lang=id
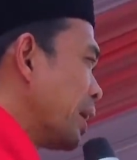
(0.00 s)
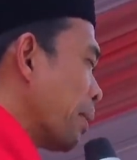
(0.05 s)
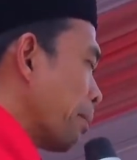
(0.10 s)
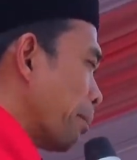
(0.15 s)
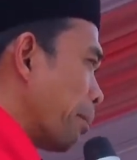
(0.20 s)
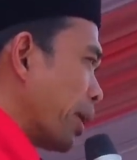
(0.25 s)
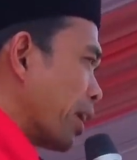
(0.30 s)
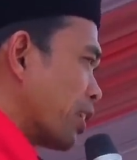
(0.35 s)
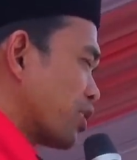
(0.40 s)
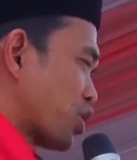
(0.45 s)

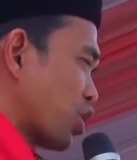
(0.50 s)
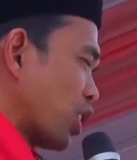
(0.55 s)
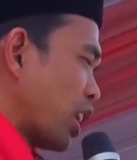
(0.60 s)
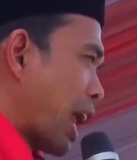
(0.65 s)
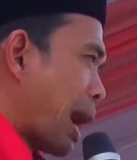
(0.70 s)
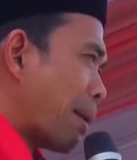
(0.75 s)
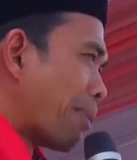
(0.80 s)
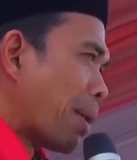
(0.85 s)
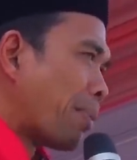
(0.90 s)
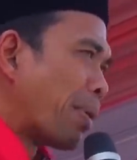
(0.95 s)

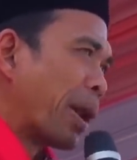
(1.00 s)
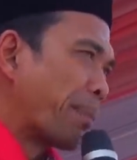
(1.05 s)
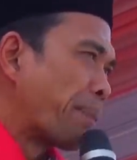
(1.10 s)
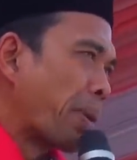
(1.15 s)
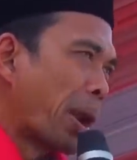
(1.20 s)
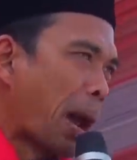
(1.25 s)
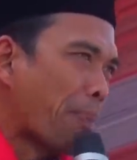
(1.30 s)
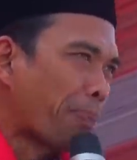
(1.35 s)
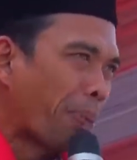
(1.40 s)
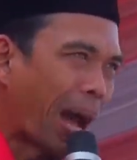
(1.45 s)
berselama
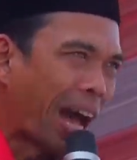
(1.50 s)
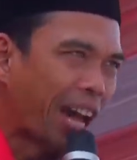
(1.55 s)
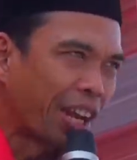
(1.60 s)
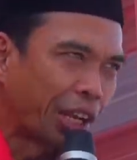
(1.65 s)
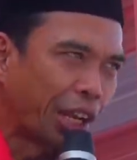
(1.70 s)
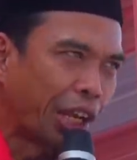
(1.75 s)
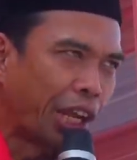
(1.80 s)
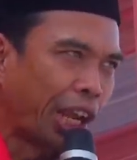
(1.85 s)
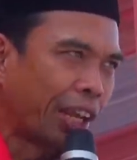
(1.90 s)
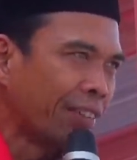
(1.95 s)
beberapa
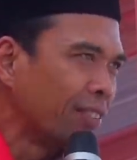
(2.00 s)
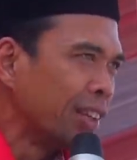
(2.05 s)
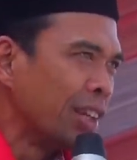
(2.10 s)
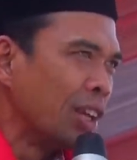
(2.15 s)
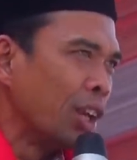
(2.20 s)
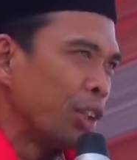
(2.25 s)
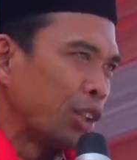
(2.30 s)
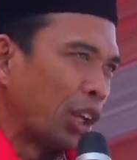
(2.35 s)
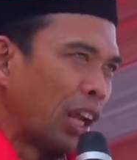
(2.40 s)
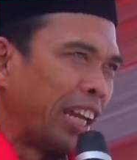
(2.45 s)
hari ini
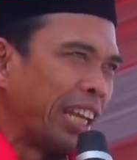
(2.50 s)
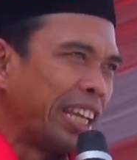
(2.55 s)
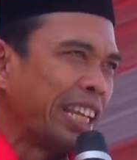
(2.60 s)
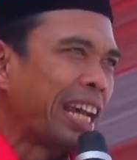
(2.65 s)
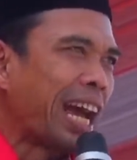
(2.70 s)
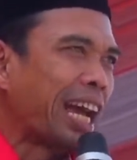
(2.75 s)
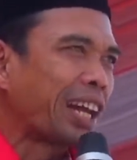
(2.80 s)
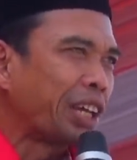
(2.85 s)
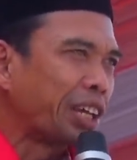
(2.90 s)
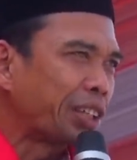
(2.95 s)

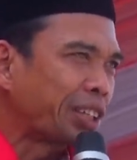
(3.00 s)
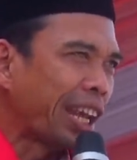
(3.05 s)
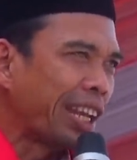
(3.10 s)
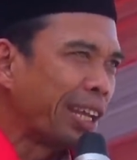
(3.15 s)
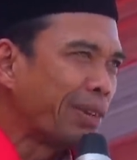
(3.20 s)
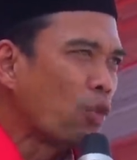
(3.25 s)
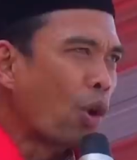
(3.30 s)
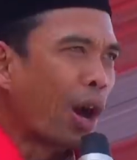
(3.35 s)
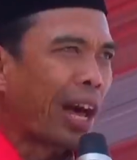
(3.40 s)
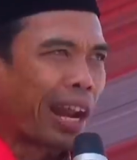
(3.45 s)
telinga kita
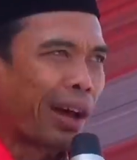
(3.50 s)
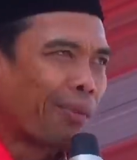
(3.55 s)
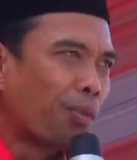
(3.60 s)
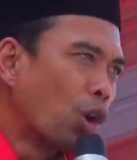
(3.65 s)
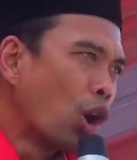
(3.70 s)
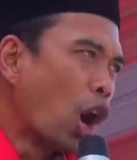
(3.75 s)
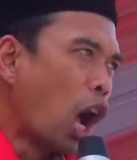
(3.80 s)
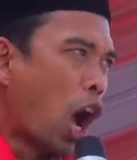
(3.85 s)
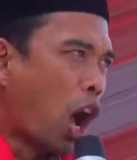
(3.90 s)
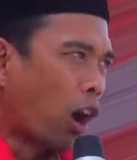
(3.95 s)
di Muara
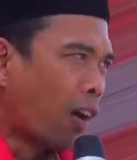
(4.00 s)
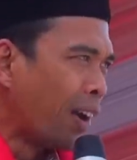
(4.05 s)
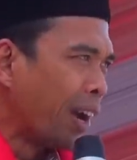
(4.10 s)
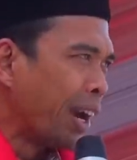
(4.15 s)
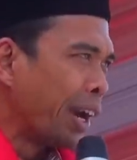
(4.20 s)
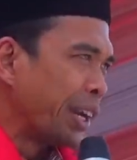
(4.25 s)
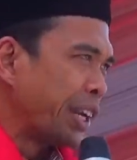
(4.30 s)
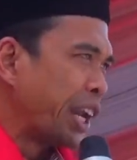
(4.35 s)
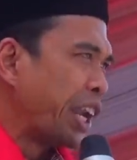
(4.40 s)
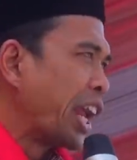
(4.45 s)
Bungo
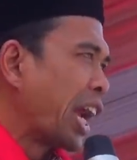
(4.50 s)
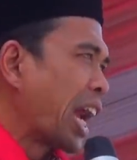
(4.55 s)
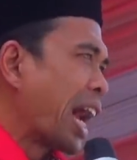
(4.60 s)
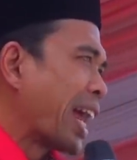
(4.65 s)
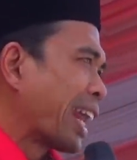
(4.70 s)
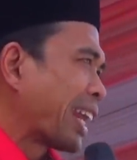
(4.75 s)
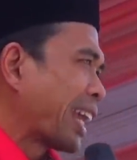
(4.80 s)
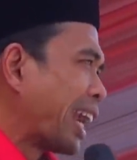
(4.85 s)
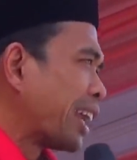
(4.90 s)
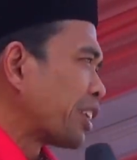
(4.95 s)

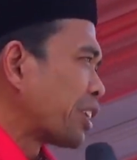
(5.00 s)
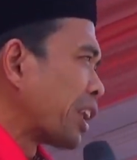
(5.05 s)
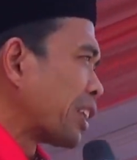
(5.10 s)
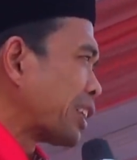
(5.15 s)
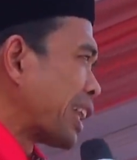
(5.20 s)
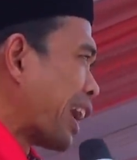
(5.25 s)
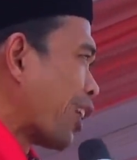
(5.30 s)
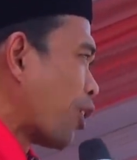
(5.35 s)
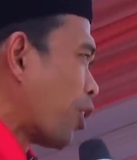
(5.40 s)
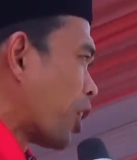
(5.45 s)
didengarkan
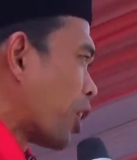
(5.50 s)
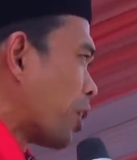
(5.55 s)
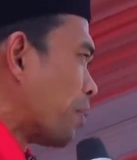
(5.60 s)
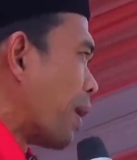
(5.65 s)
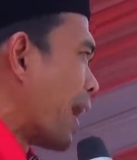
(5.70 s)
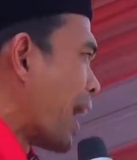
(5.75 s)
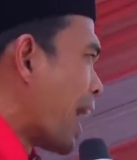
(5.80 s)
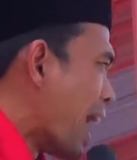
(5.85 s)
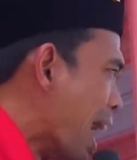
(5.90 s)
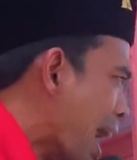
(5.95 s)
tentang
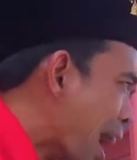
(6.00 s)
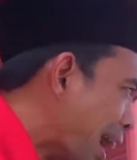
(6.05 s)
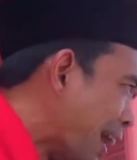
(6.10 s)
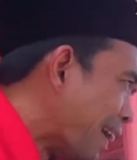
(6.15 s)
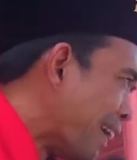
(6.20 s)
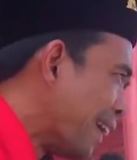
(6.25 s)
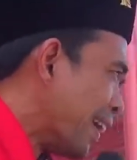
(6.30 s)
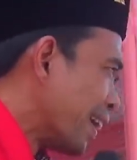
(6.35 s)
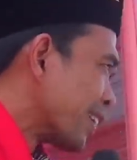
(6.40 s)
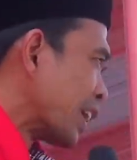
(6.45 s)
huruf A,